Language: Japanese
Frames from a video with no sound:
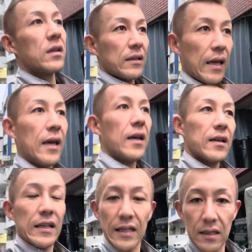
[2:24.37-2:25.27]
ね
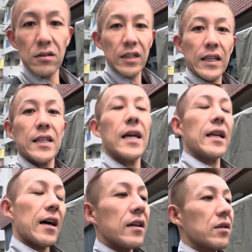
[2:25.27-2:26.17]
企画に行きたい
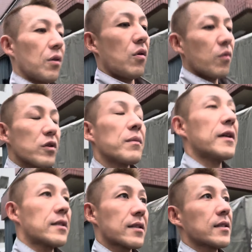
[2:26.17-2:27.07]
なって思ってま
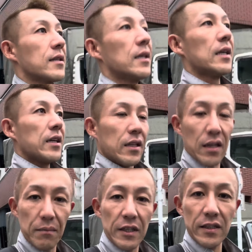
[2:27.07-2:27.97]
すで
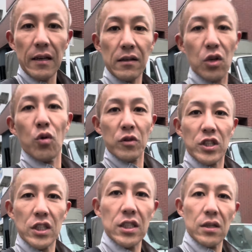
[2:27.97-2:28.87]
は皆さん今日も一
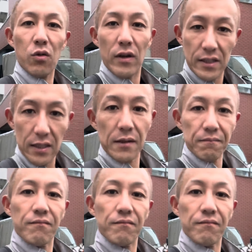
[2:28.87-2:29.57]
日ご安全に